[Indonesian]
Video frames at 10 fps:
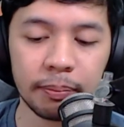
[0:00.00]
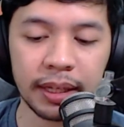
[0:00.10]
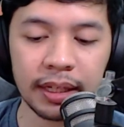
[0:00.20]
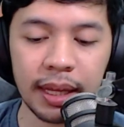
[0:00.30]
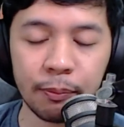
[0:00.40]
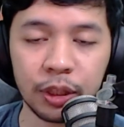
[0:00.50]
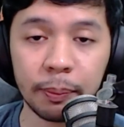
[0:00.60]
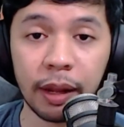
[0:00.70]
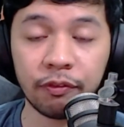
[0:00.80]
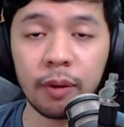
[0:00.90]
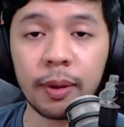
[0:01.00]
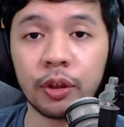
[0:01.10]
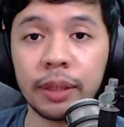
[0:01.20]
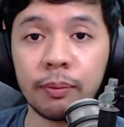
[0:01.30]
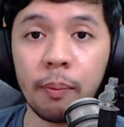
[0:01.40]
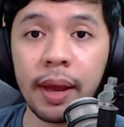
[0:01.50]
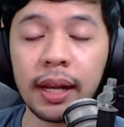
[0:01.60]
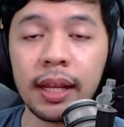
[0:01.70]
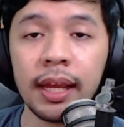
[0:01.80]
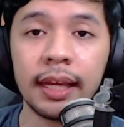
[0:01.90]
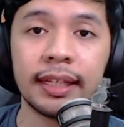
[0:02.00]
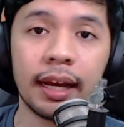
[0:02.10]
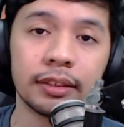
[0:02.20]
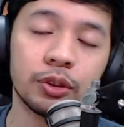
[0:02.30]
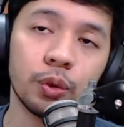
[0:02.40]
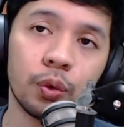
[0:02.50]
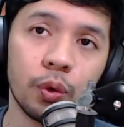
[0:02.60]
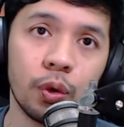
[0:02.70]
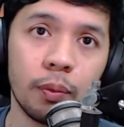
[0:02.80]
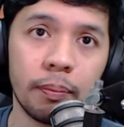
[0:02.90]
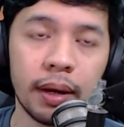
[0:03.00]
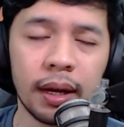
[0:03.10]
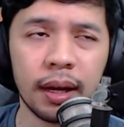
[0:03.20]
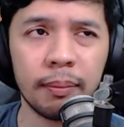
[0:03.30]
bikin game multiplatform atau di mobile yang cukup uh,